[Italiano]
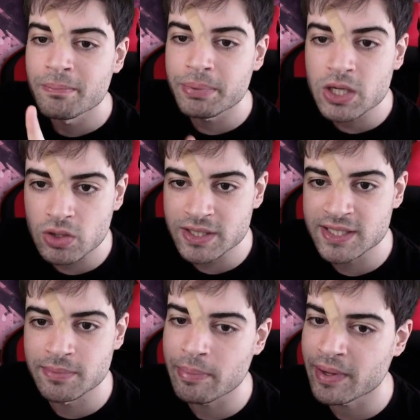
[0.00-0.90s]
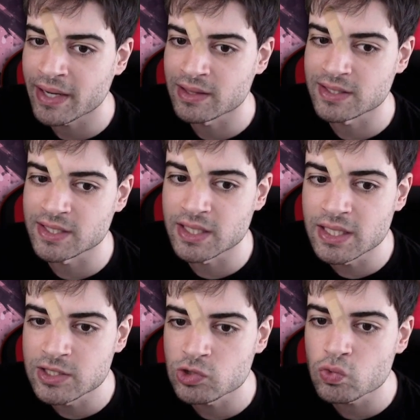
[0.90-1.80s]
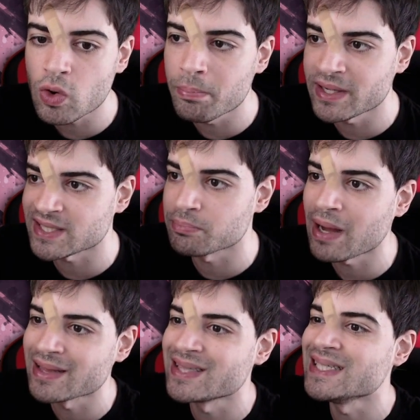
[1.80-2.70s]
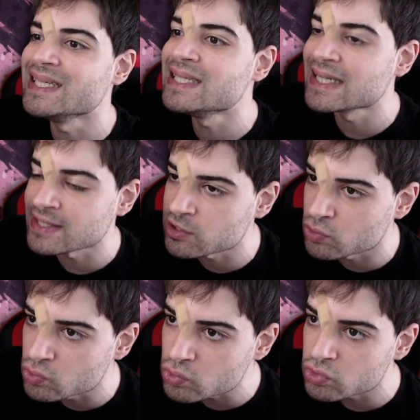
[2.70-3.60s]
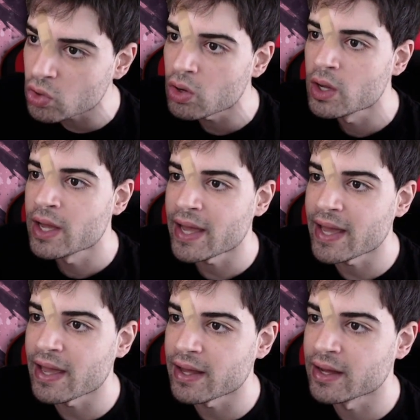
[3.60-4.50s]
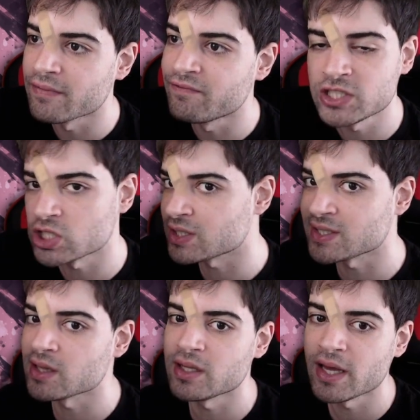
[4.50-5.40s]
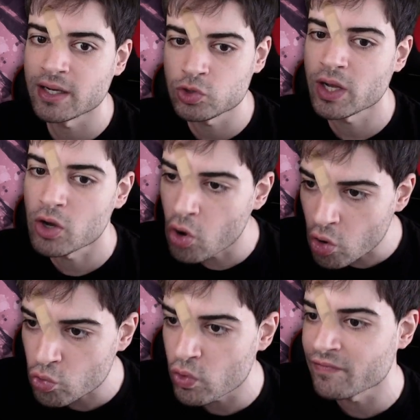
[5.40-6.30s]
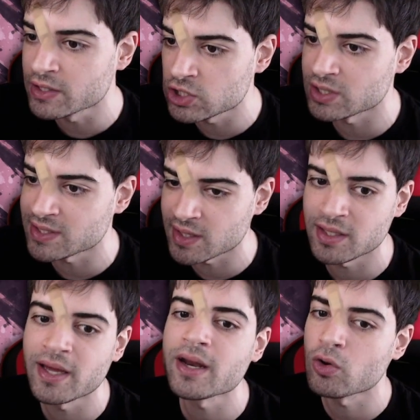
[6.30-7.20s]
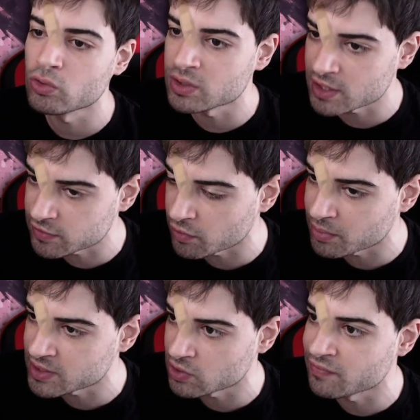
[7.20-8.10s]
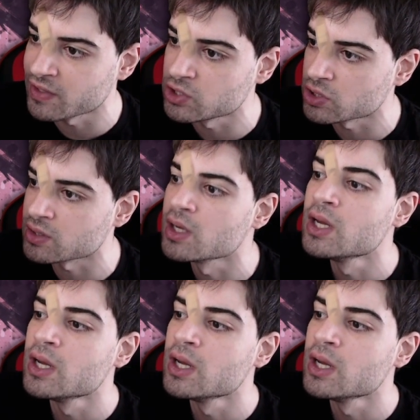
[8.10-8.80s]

Piccolissima parentesi, il suo best buddy in assoluto è uh, Veget STR, cioè Goku e Veget STR con trasformazione in Veget.